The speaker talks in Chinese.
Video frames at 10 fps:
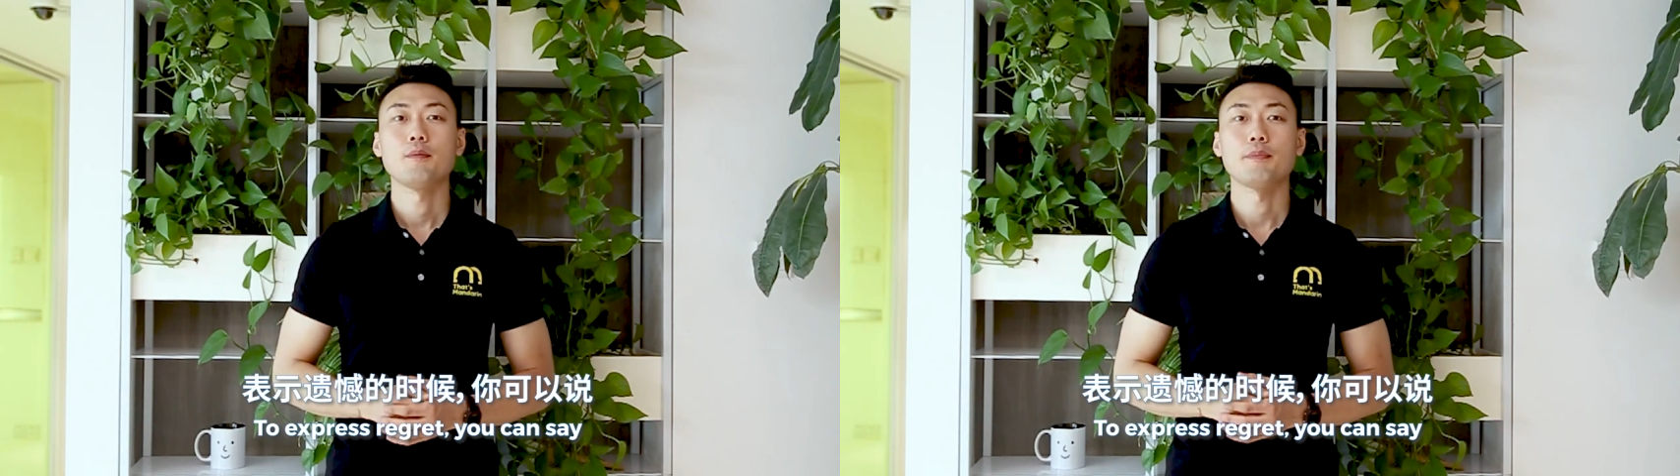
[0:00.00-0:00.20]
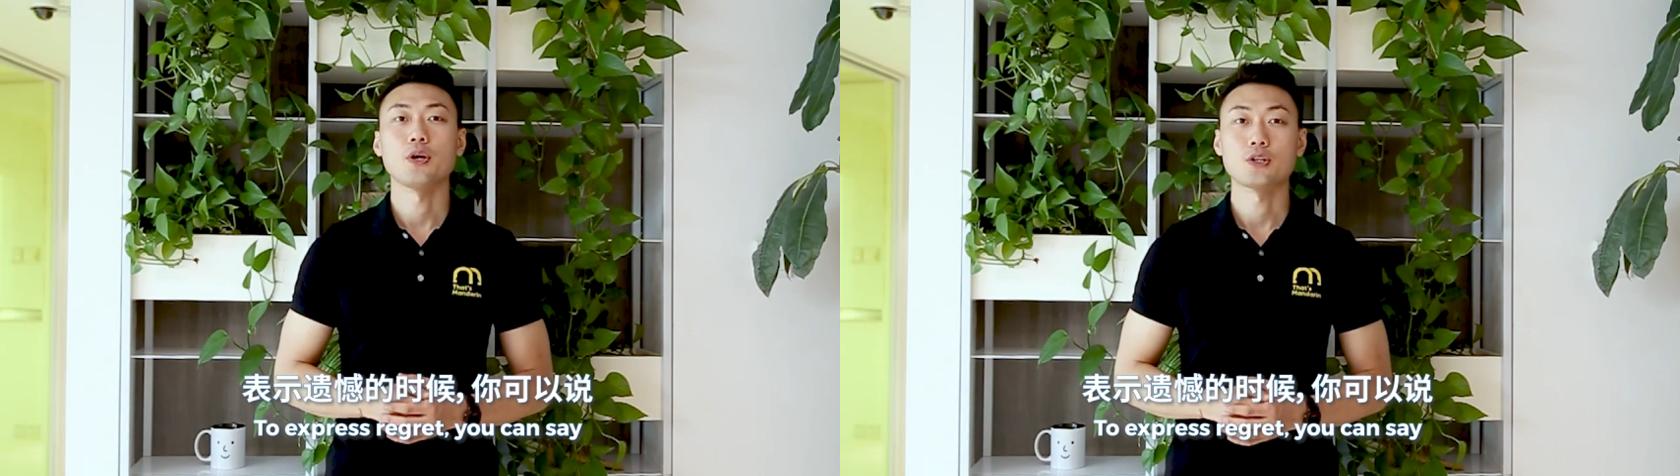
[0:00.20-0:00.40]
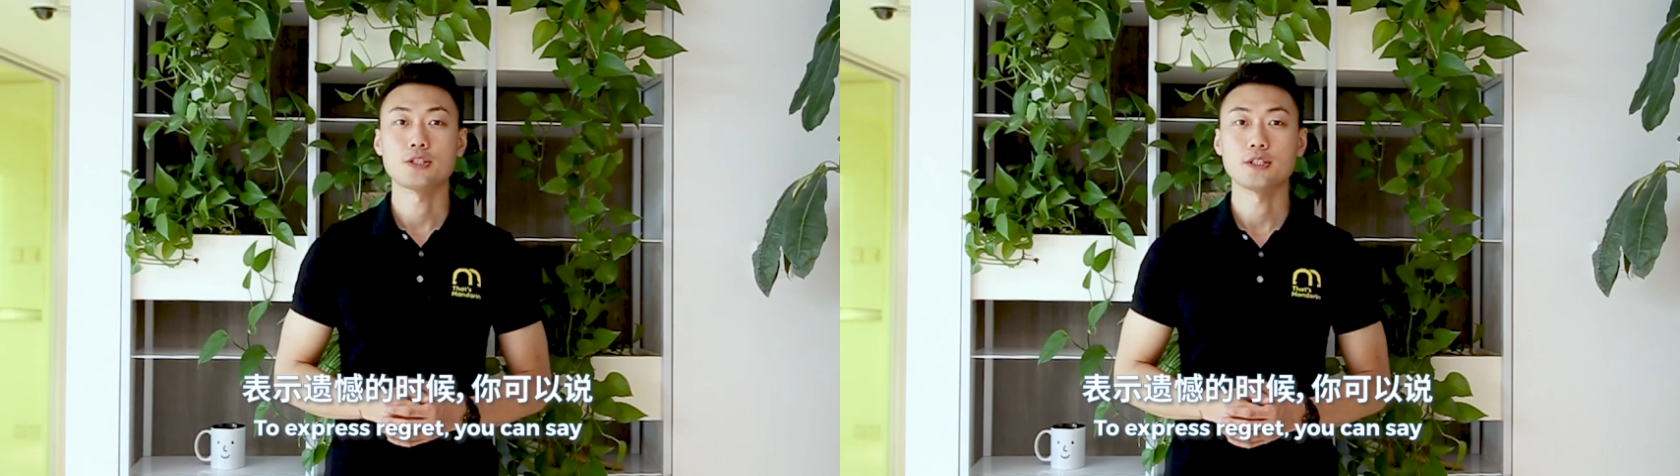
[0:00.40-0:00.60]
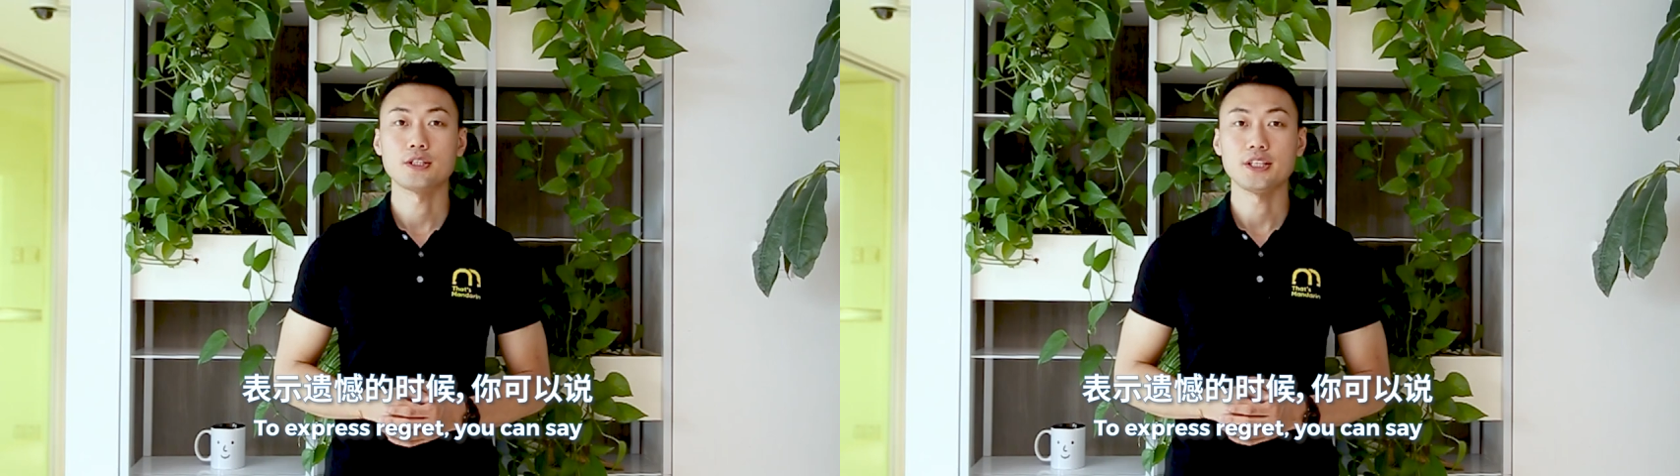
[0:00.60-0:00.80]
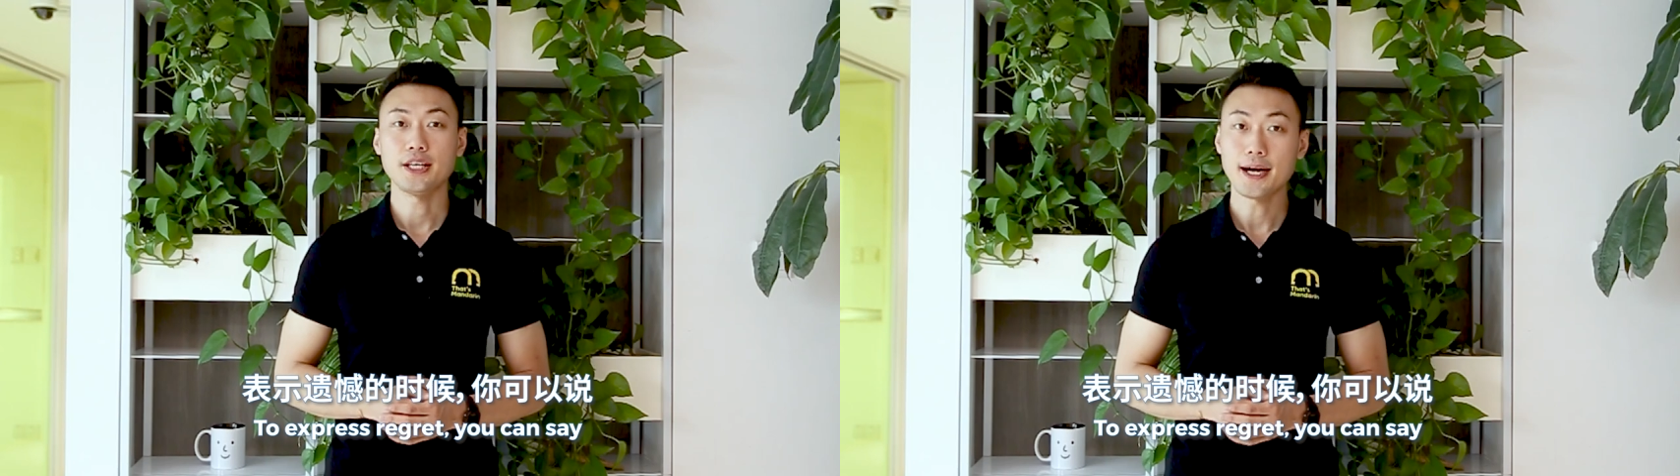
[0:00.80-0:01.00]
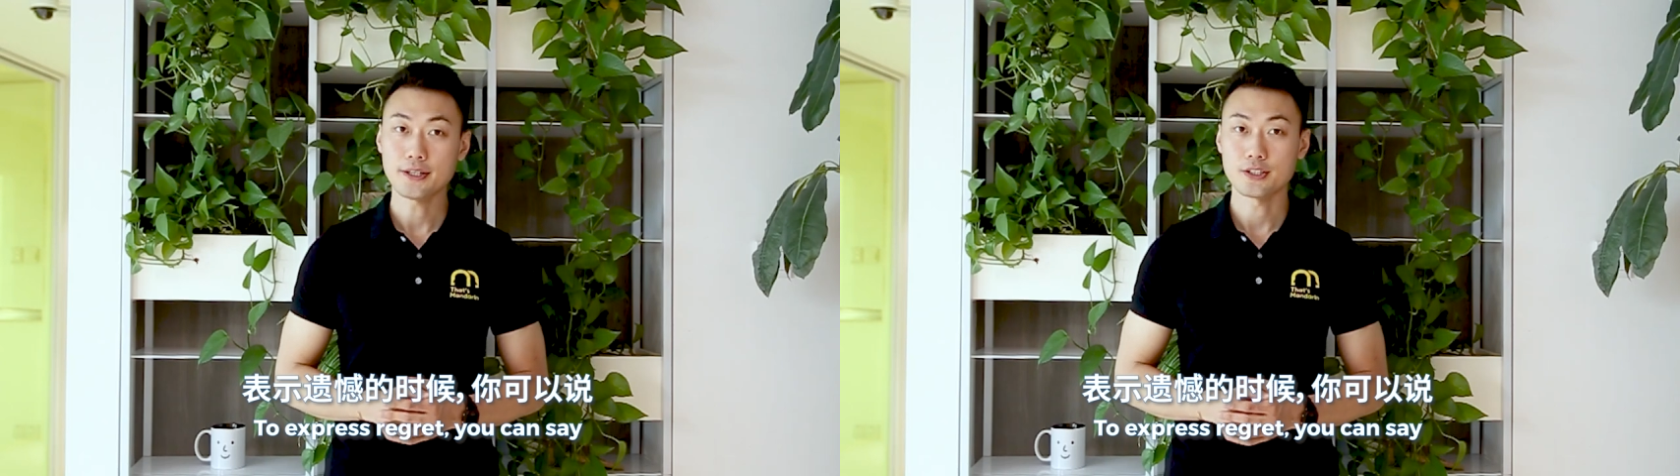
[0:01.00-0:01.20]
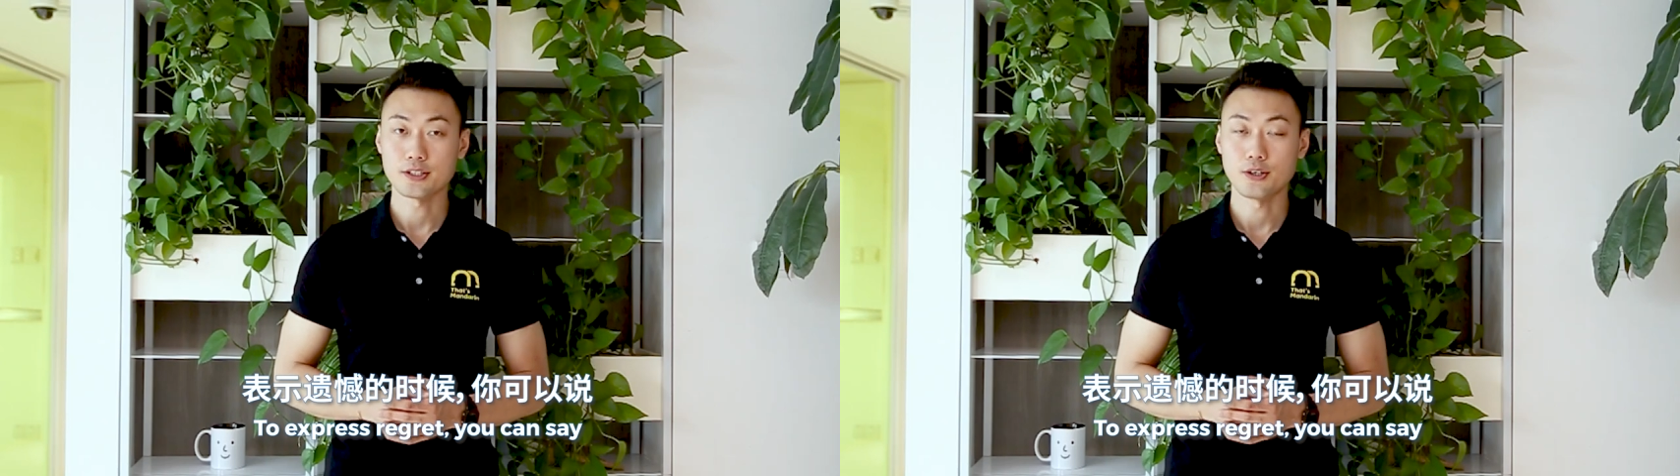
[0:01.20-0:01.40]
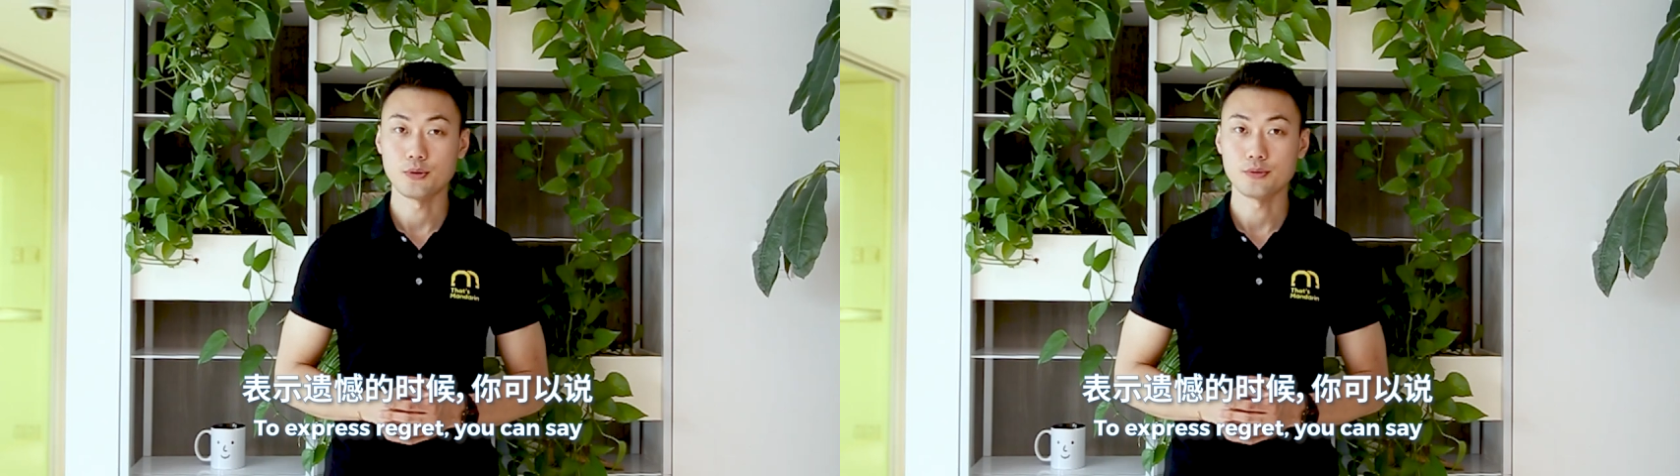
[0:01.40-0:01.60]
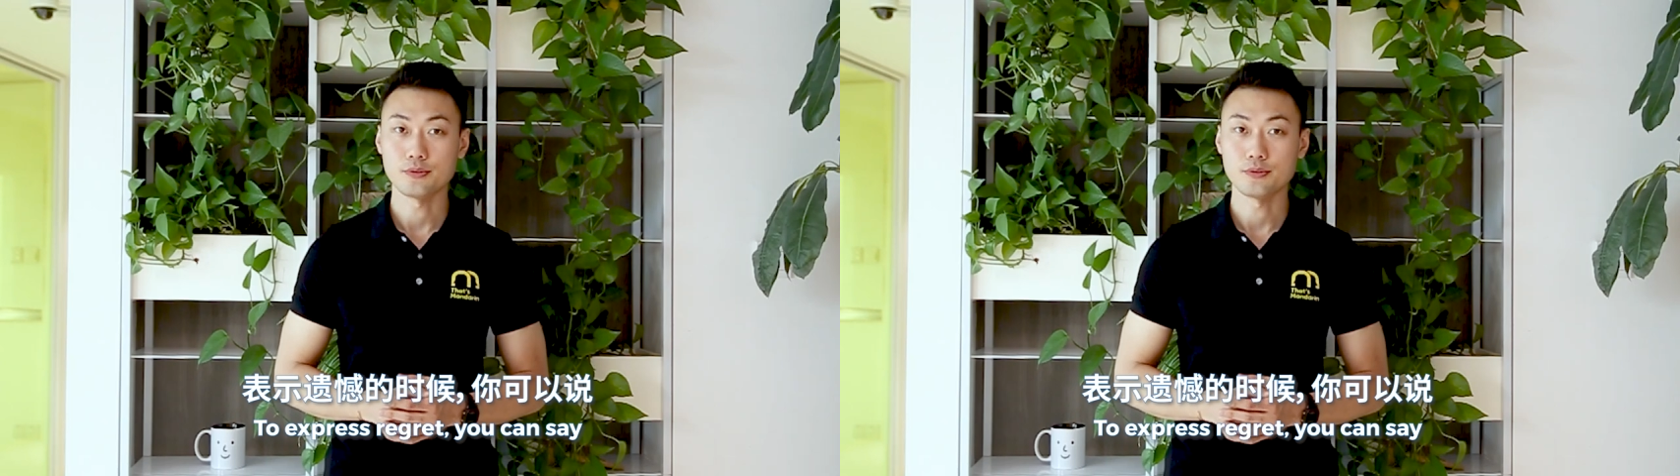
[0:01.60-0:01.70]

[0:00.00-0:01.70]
表示遗憾的时候，